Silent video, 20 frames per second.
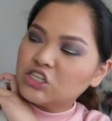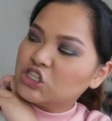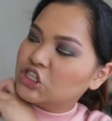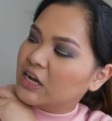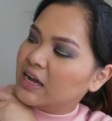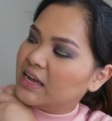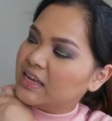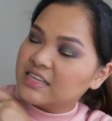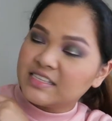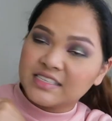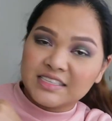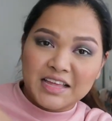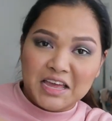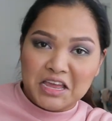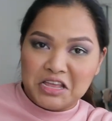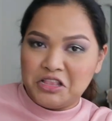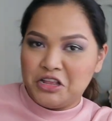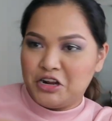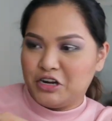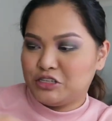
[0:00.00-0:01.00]
na siya. He's
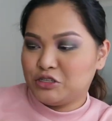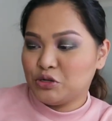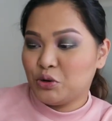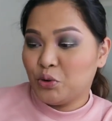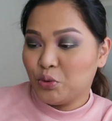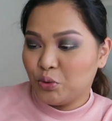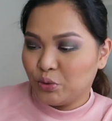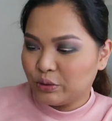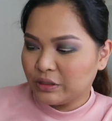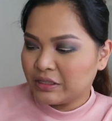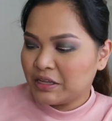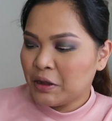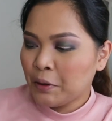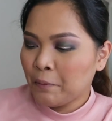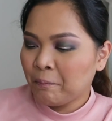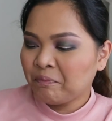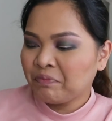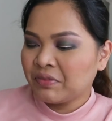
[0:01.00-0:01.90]
9 years old.